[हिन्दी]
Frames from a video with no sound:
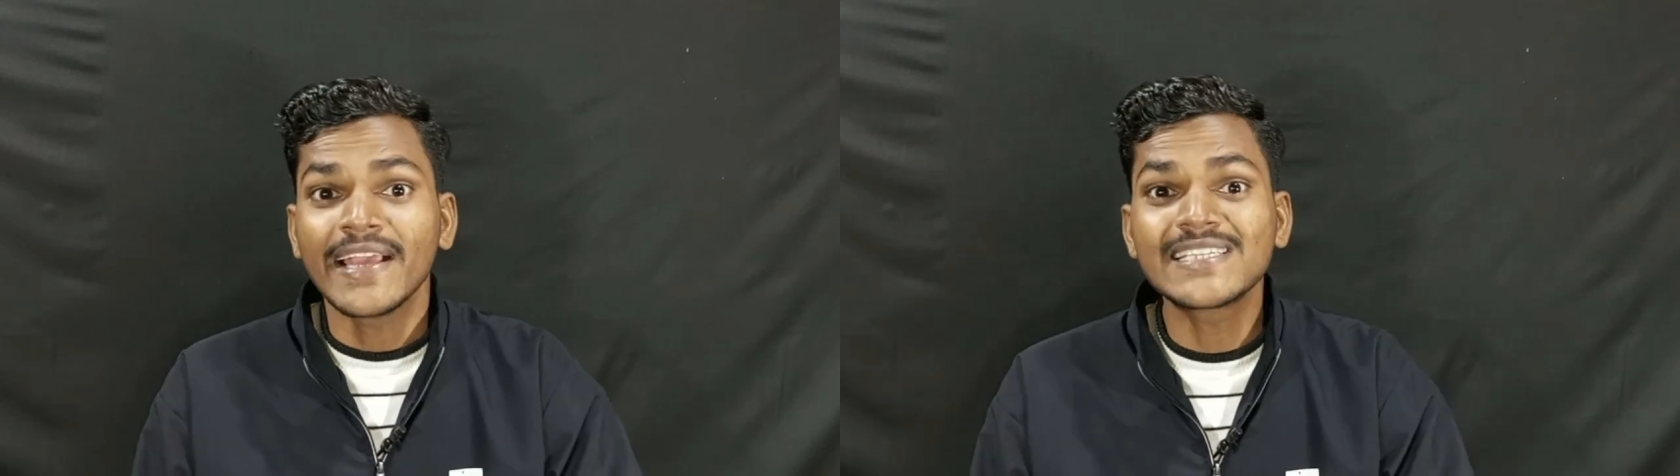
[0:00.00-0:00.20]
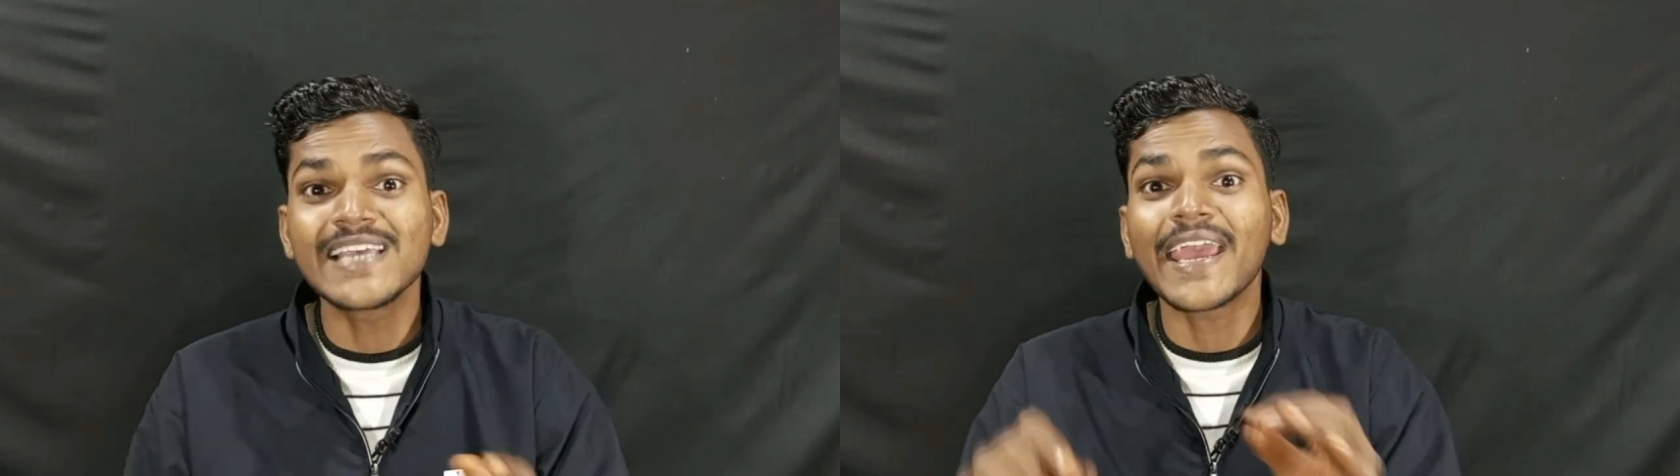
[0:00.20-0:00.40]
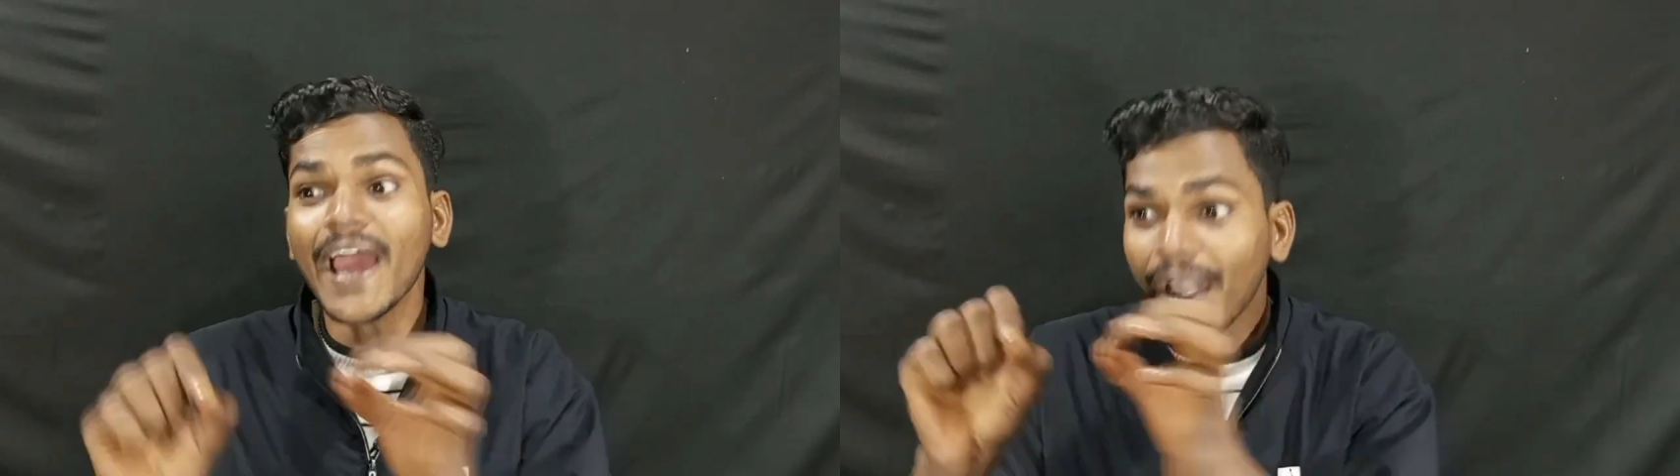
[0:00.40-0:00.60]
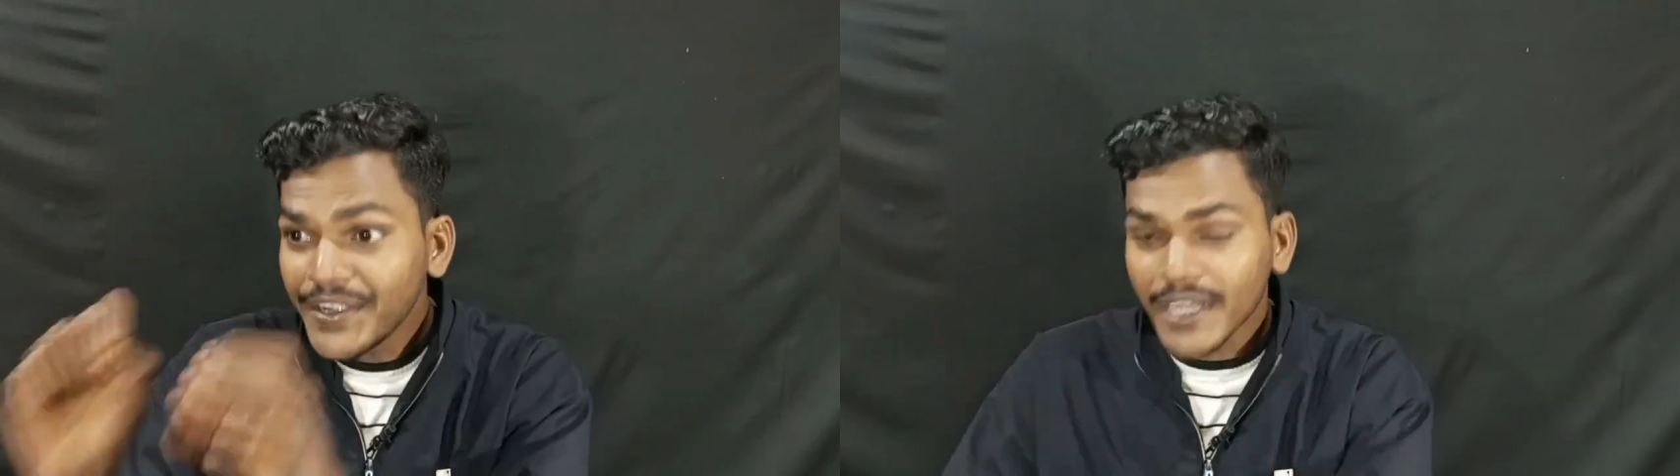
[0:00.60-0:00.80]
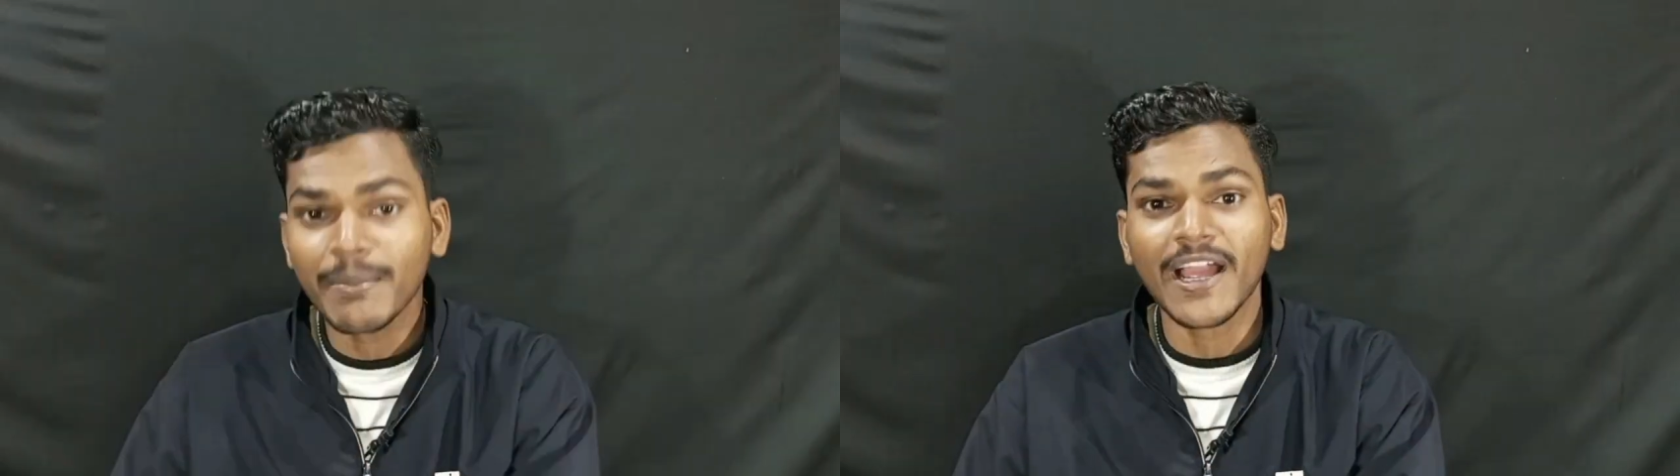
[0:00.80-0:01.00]
किसी के
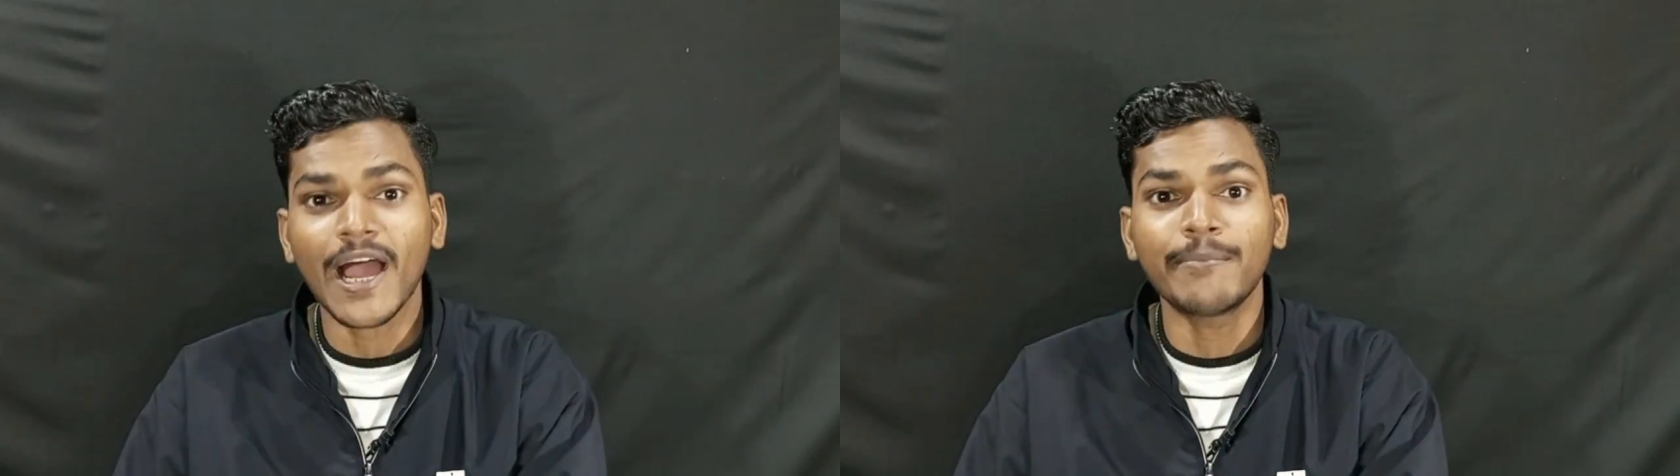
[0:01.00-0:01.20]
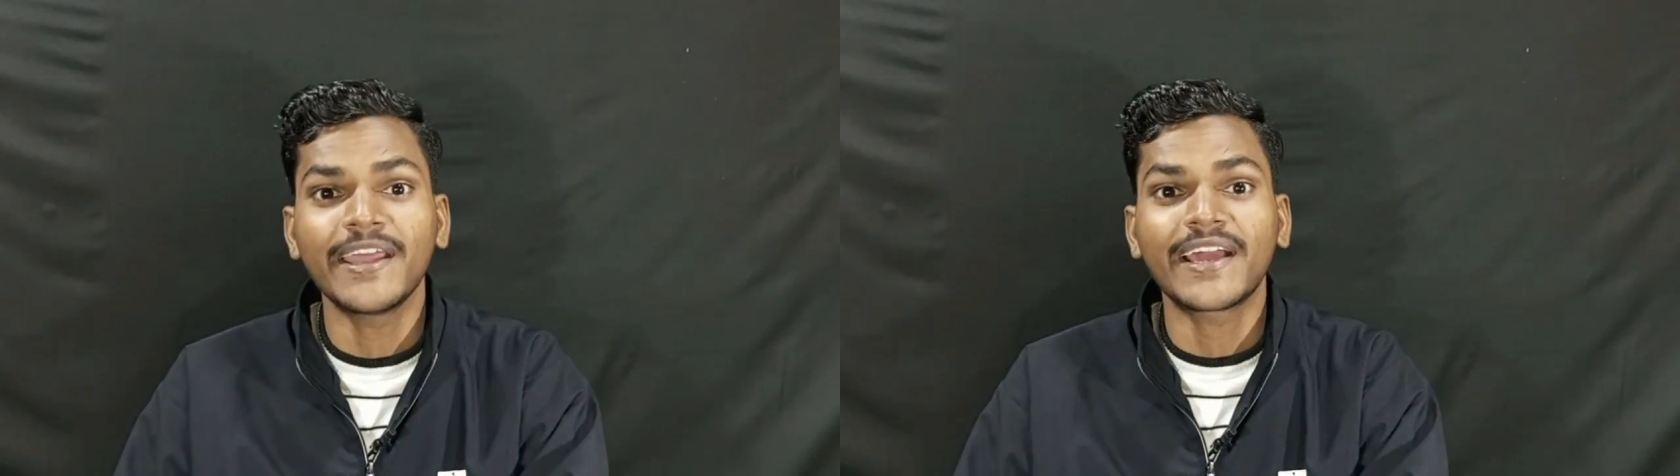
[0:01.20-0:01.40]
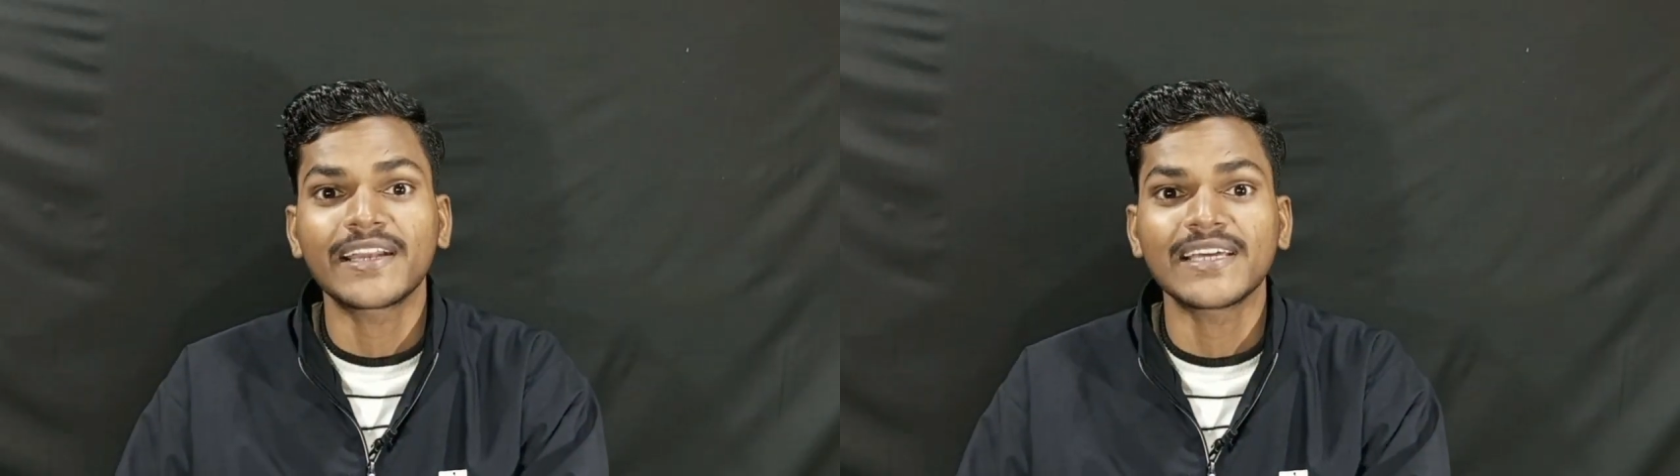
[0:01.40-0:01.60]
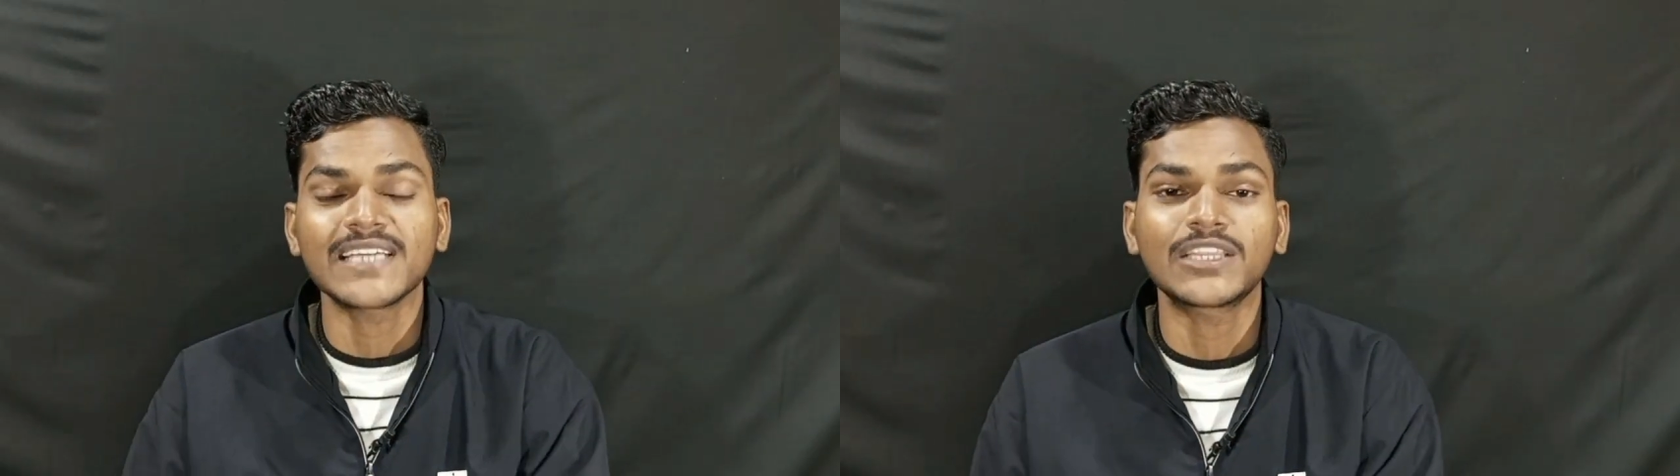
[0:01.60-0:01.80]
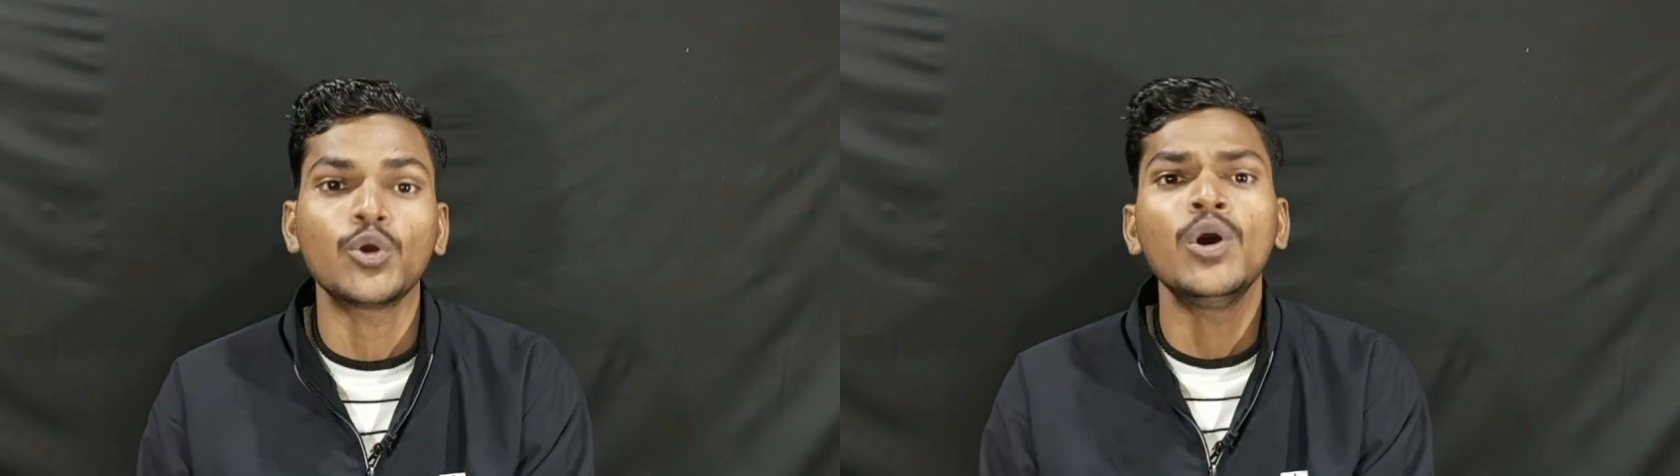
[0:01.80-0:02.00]
अंडर में काम नहीं करना
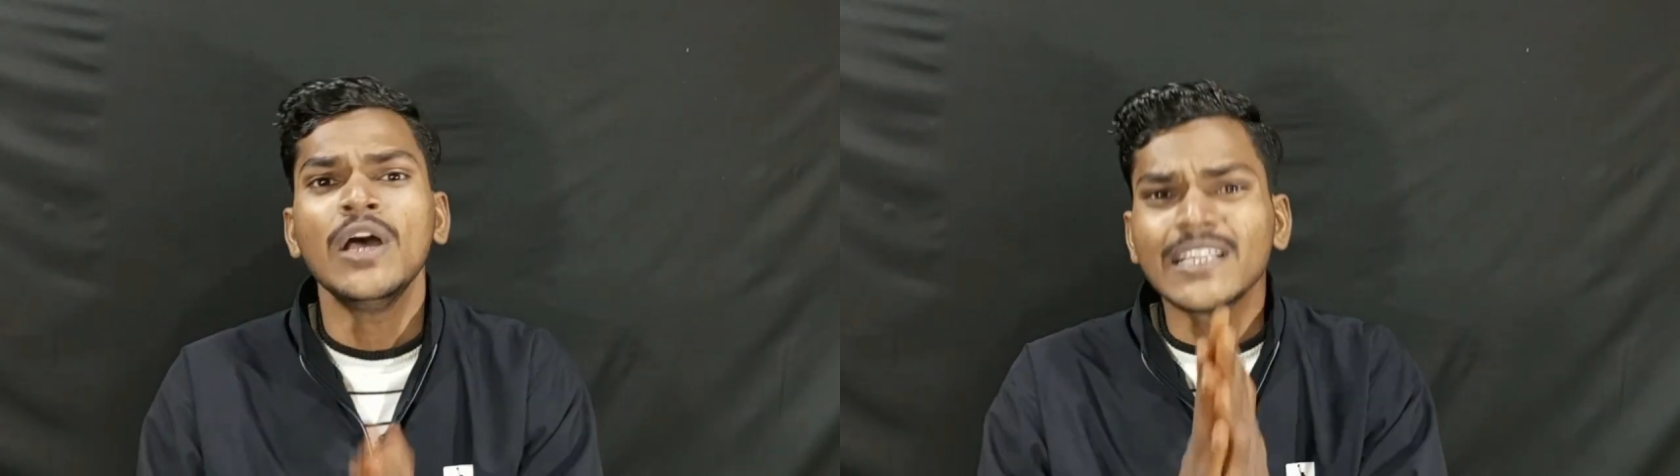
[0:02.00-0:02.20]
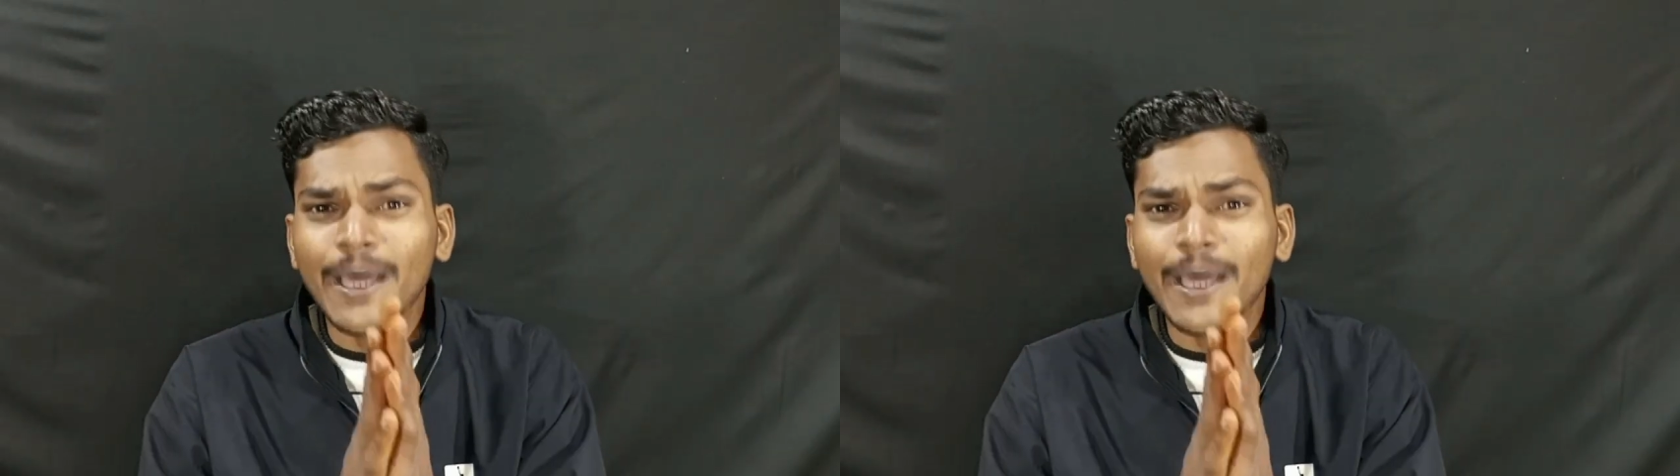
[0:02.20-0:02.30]
चाहते हो